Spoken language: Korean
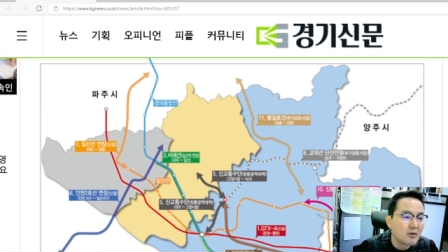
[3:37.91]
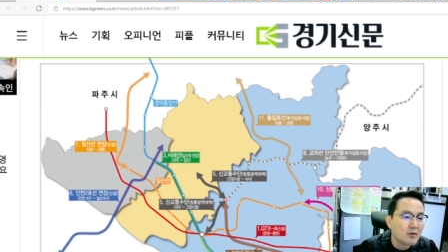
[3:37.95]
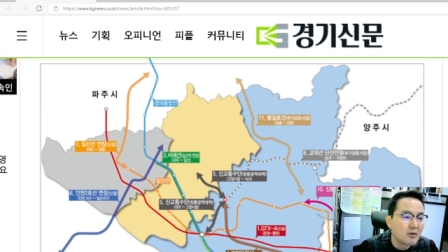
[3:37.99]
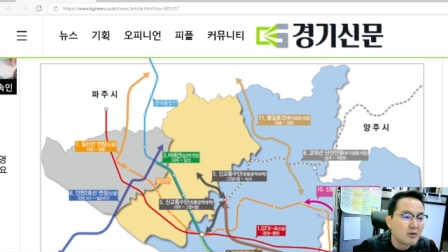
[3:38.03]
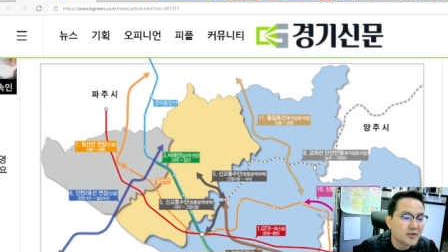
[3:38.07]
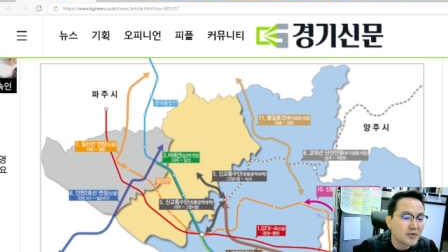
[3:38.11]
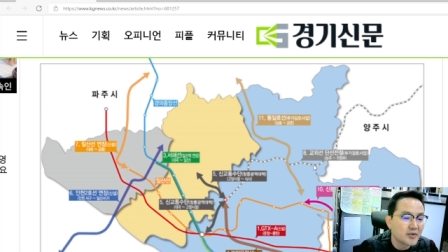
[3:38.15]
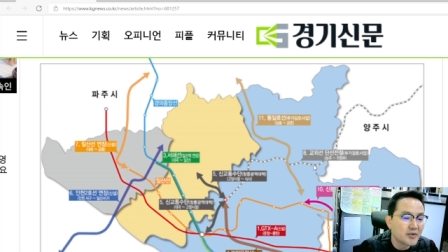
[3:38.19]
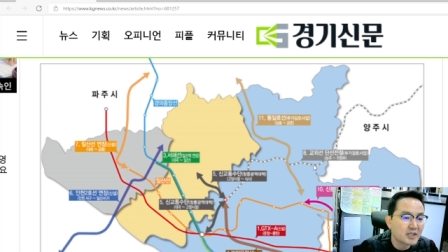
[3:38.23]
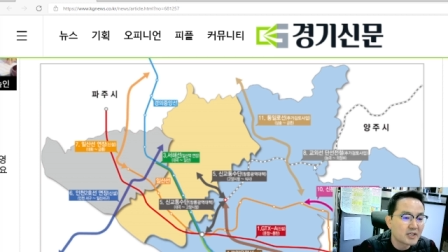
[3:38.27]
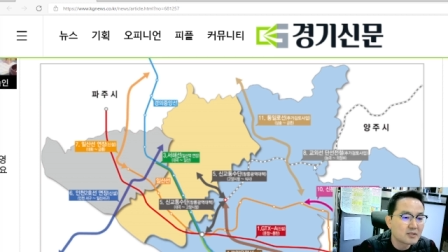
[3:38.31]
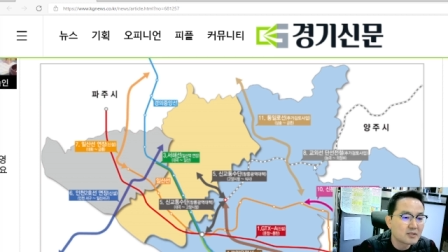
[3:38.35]

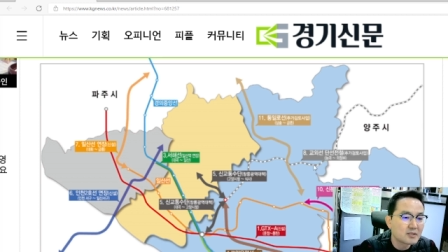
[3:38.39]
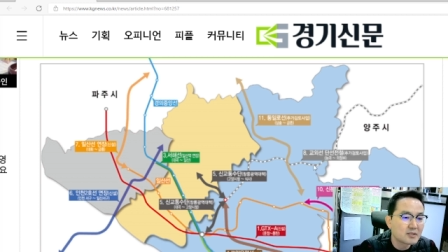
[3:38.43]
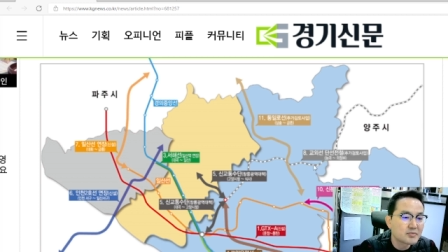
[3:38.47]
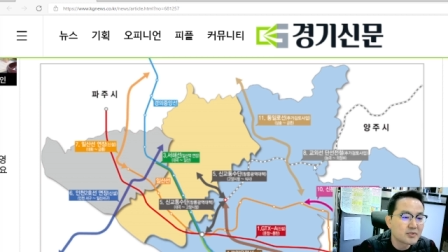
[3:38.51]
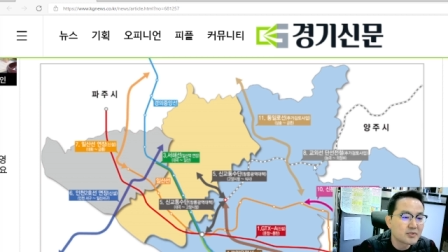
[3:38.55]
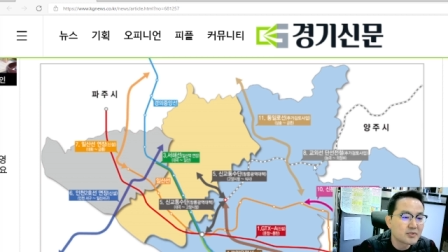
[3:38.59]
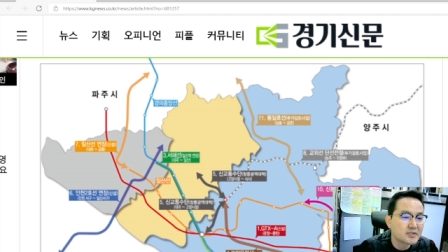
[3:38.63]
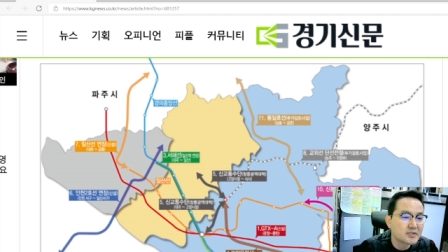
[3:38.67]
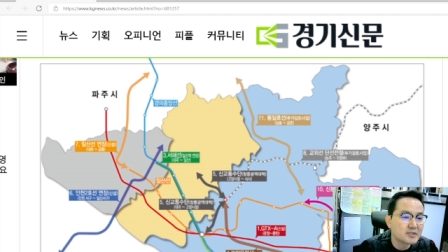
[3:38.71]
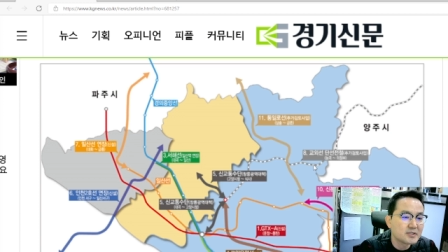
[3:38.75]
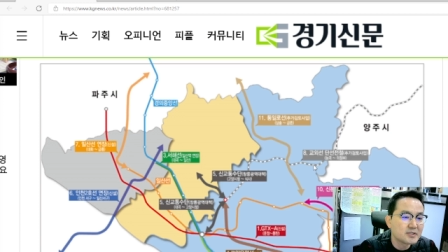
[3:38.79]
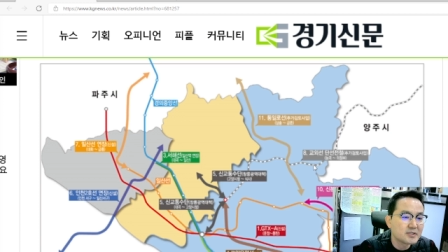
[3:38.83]
어,
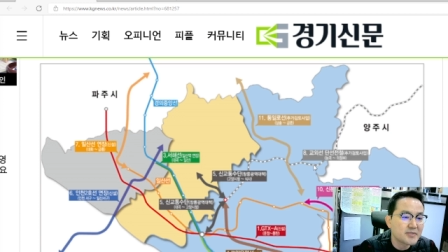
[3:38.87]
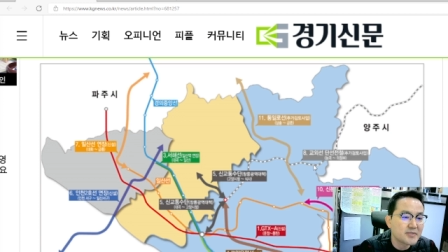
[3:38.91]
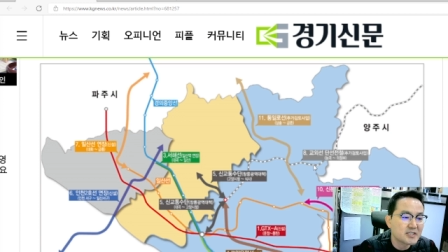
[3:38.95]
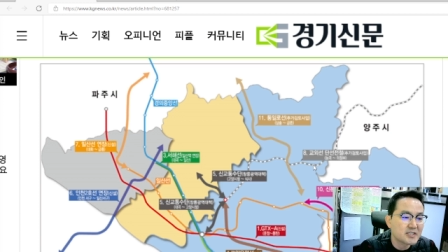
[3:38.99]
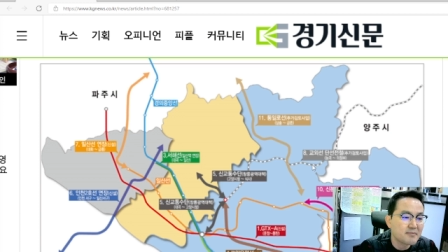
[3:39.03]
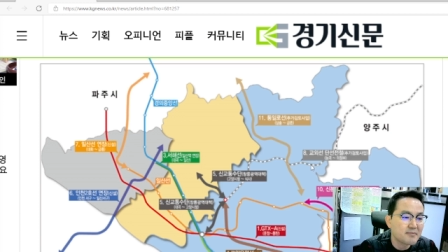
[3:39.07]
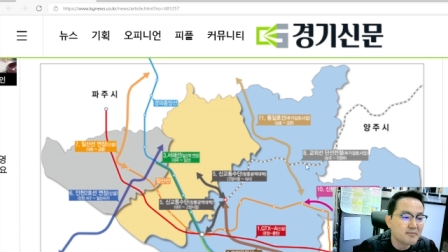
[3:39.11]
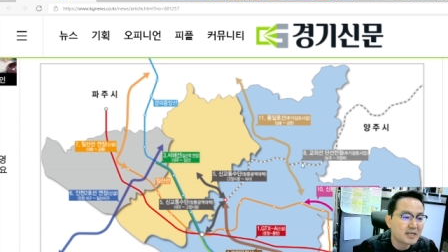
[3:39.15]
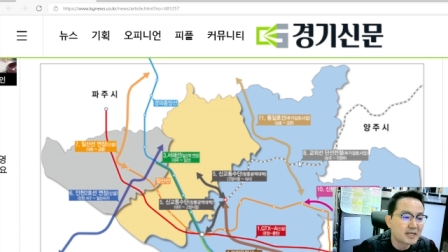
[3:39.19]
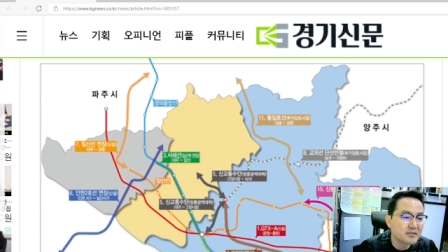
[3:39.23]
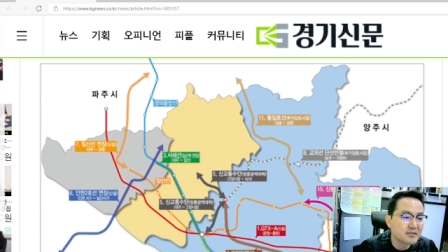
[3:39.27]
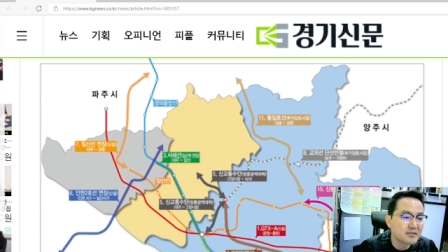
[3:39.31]
내년부터 지금
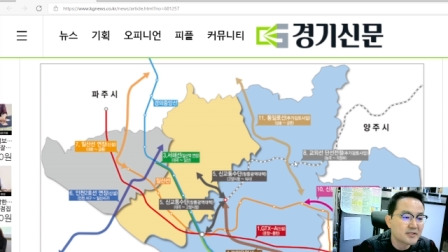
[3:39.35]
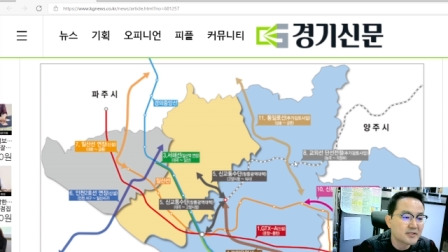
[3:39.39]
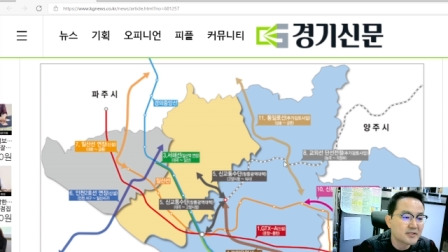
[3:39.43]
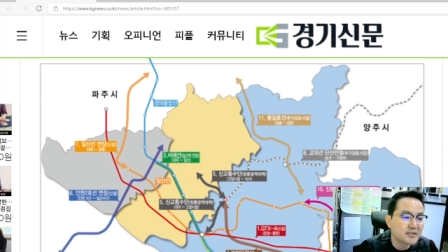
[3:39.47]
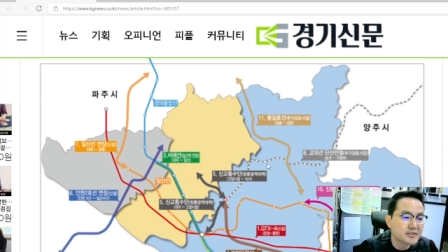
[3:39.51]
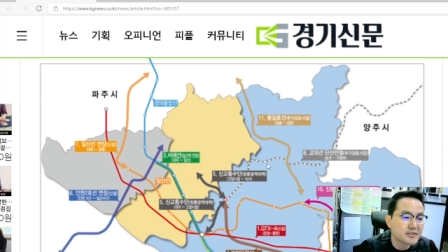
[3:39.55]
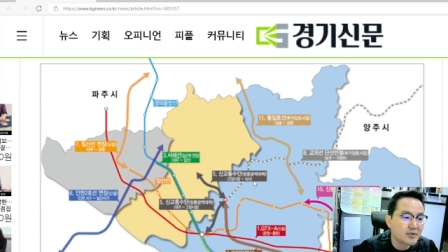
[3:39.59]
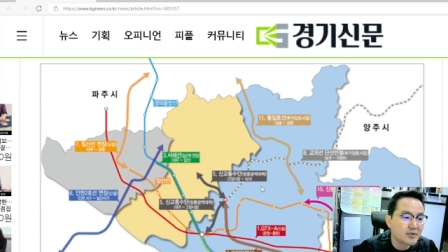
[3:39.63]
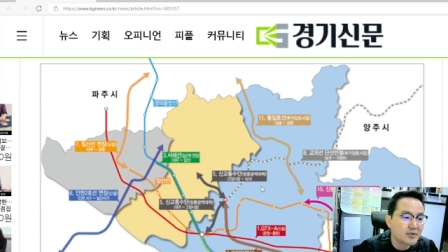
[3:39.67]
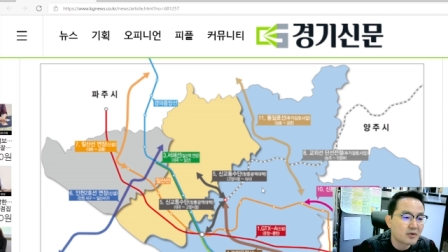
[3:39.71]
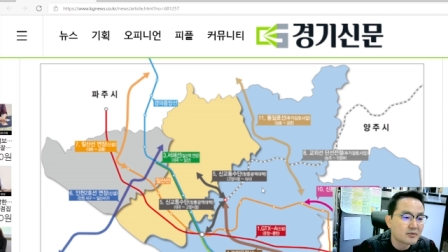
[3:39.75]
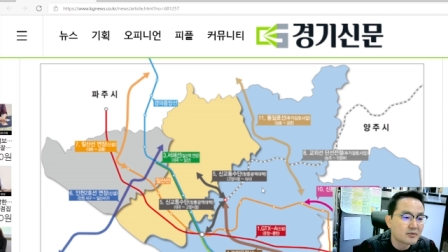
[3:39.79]
예산
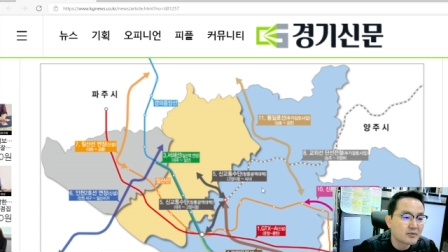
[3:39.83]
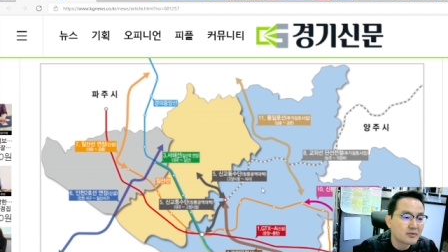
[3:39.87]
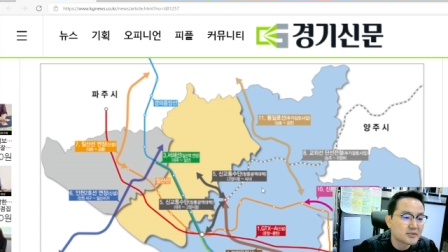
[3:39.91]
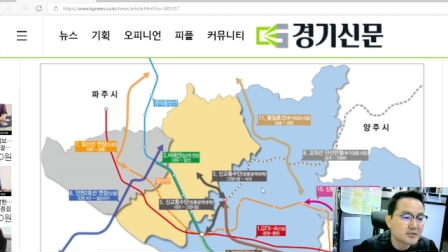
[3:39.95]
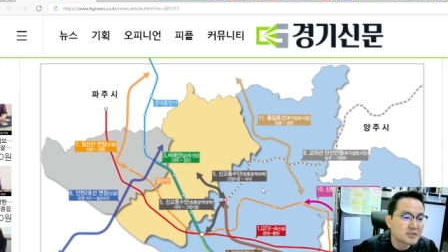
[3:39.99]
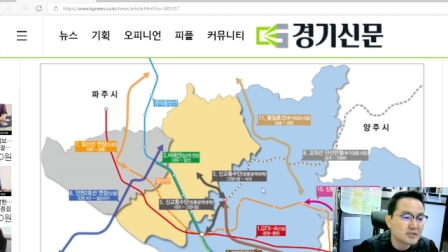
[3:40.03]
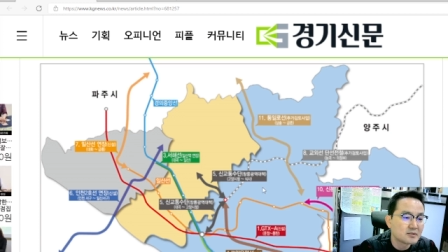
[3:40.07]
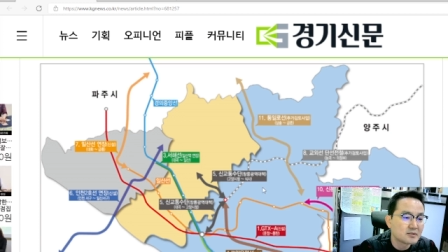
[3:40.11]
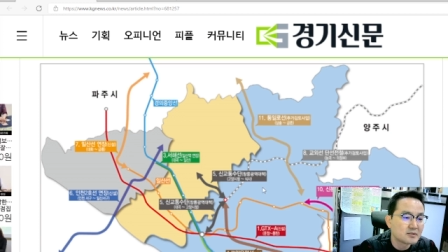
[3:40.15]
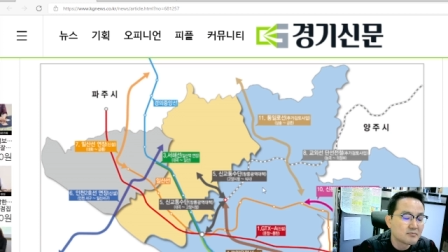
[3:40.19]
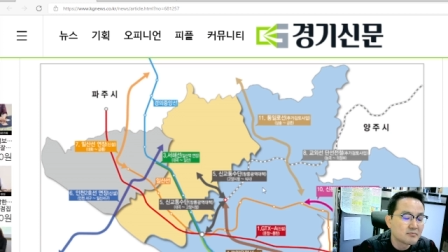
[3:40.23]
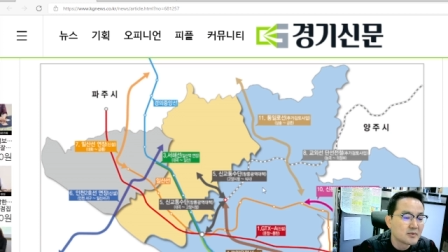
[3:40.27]
반영돼서
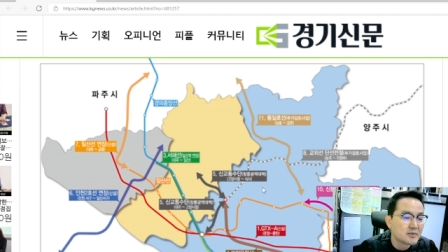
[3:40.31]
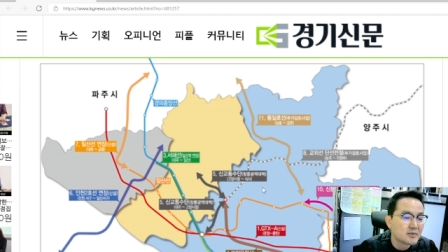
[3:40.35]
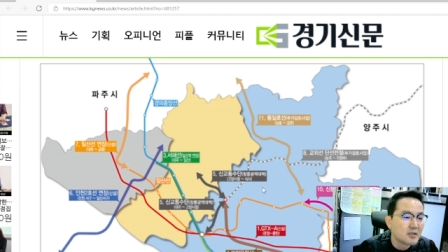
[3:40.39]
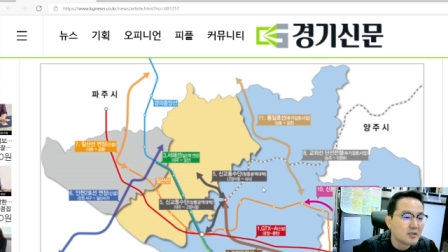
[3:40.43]
지금